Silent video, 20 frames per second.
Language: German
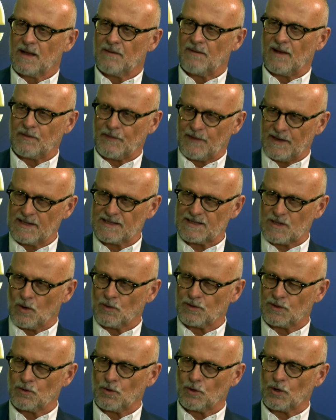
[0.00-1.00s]
weil vieles
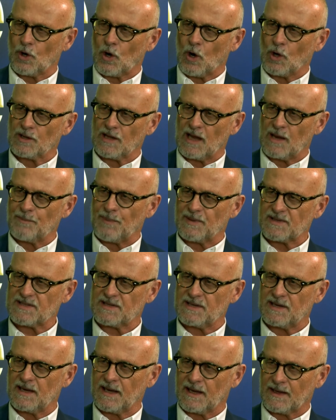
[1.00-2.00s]
konnte nur noch online
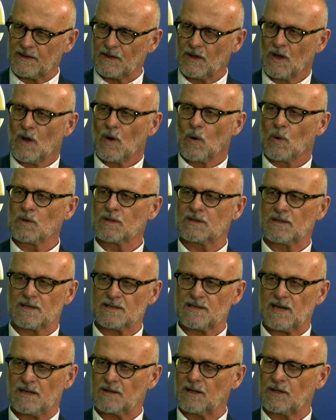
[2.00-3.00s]
passieren und
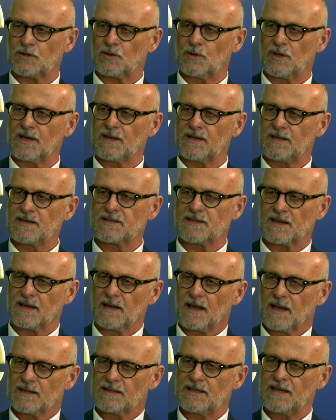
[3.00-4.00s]
das hat natürlich
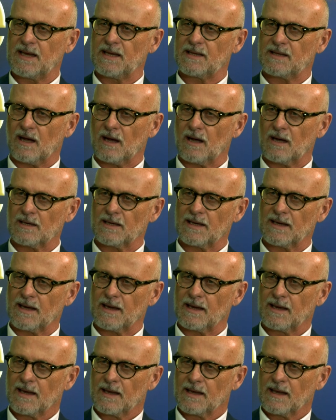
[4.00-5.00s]
diese
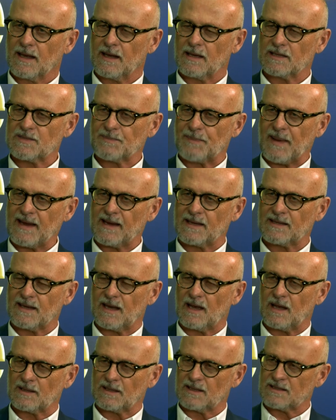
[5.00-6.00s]
digitale
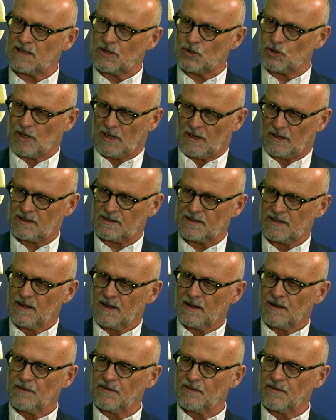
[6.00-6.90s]
Aspekte hat das gestärkt.